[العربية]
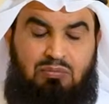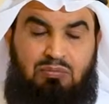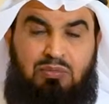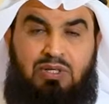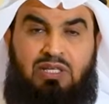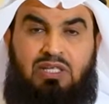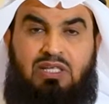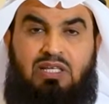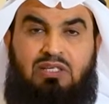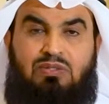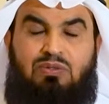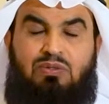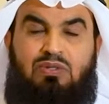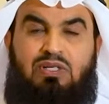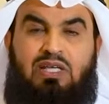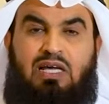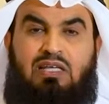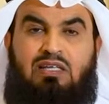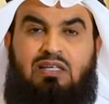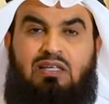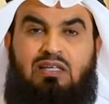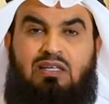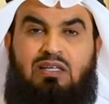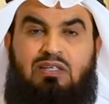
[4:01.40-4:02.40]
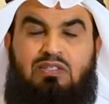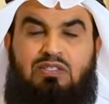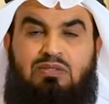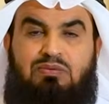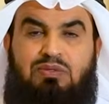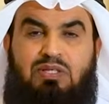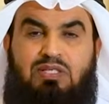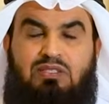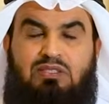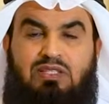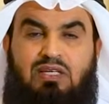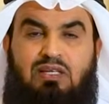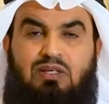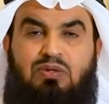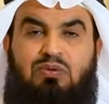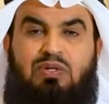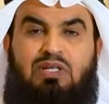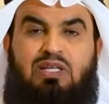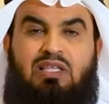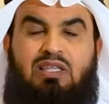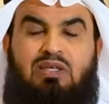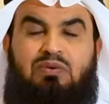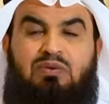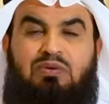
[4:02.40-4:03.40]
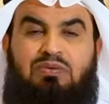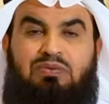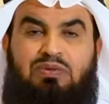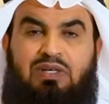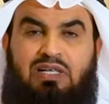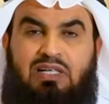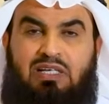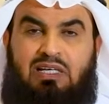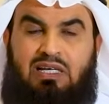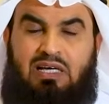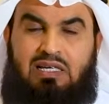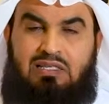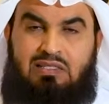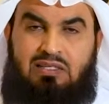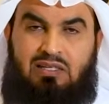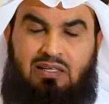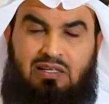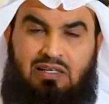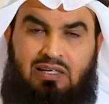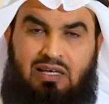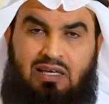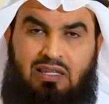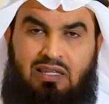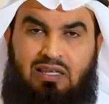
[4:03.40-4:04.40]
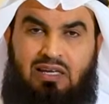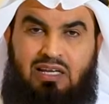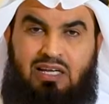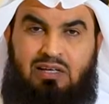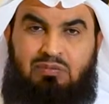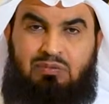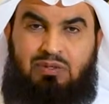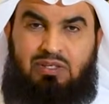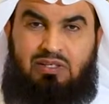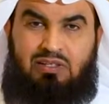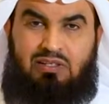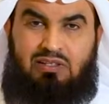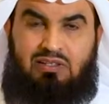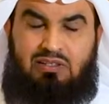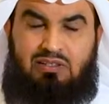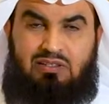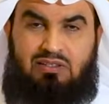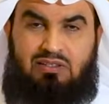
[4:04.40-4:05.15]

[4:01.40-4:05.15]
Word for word: منة لأن الله سبحانه وتعالى هو الذي وفقنا أصلا لهذا العمل